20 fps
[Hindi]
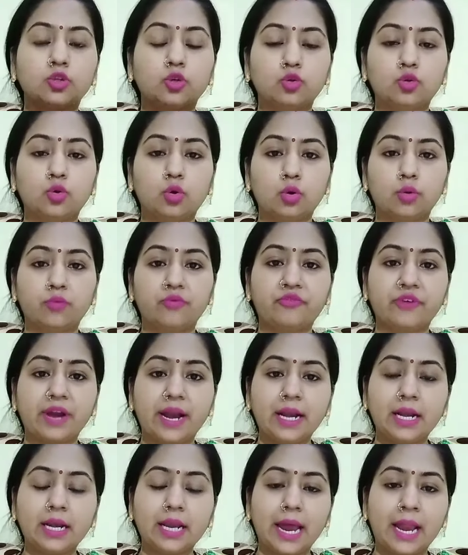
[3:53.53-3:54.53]
तो दोनों
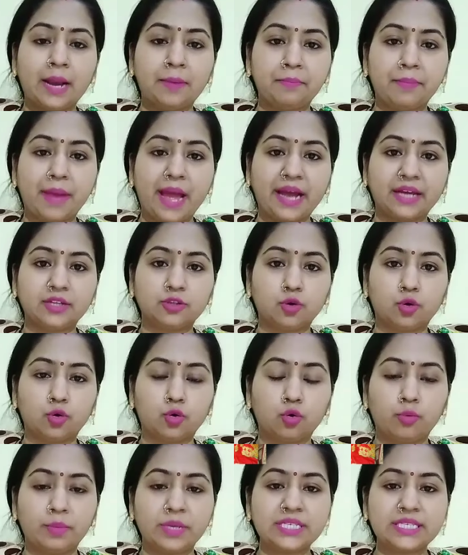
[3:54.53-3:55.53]
फ्रंट एंड बैक
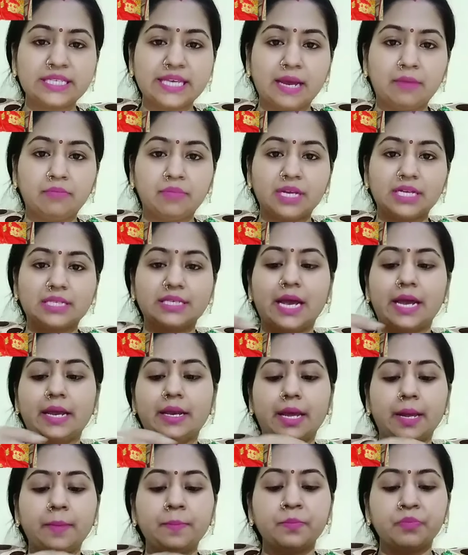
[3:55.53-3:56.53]
दोनों में सेम
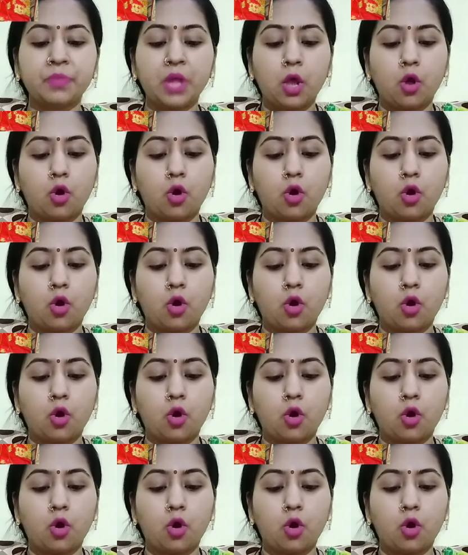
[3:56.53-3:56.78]
डिज़ाइन है